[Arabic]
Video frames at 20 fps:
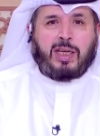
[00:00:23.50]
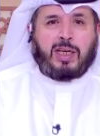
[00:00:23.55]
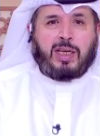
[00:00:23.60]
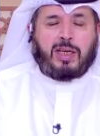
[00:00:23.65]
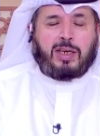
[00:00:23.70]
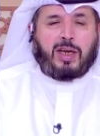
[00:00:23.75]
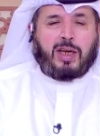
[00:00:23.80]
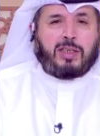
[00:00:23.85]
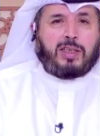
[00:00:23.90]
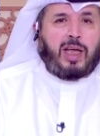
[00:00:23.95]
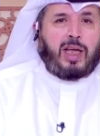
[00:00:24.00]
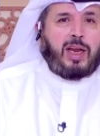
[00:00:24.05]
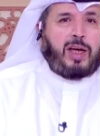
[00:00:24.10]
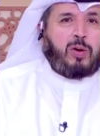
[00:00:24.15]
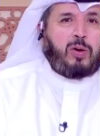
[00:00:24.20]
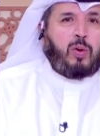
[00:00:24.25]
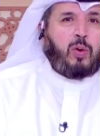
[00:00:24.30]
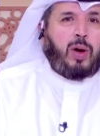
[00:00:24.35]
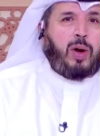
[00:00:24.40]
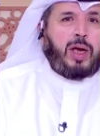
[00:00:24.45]
ننطلق
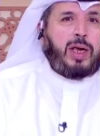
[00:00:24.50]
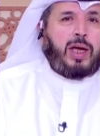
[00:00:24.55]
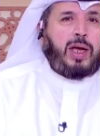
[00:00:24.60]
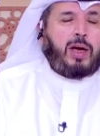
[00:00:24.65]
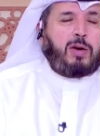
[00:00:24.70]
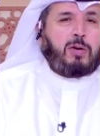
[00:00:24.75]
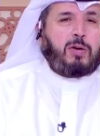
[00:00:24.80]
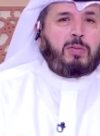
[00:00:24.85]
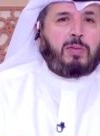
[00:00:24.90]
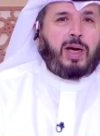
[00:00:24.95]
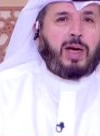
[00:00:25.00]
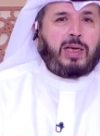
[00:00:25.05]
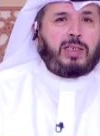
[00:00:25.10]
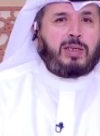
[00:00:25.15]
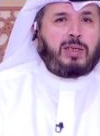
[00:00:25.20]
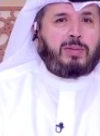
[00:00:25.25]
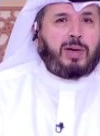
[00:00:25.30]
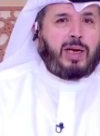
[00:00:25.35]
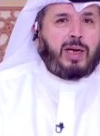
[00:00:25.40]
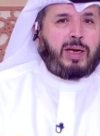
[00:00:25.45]
وإياكم مع
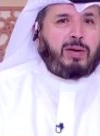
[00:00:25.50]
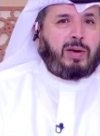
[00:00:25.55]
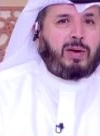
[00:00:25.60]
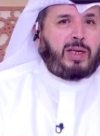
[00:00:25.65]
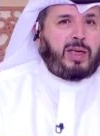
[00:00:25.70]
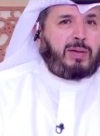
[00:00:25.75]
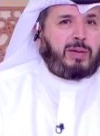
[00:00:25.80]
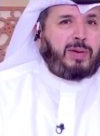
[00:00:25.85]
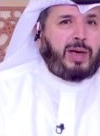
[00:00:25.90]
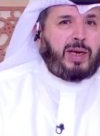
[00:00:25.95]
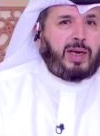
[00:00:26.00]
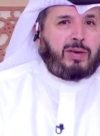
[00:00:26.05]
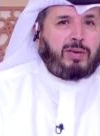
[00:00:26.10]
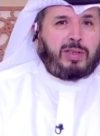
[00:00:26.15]
الجمال والكمال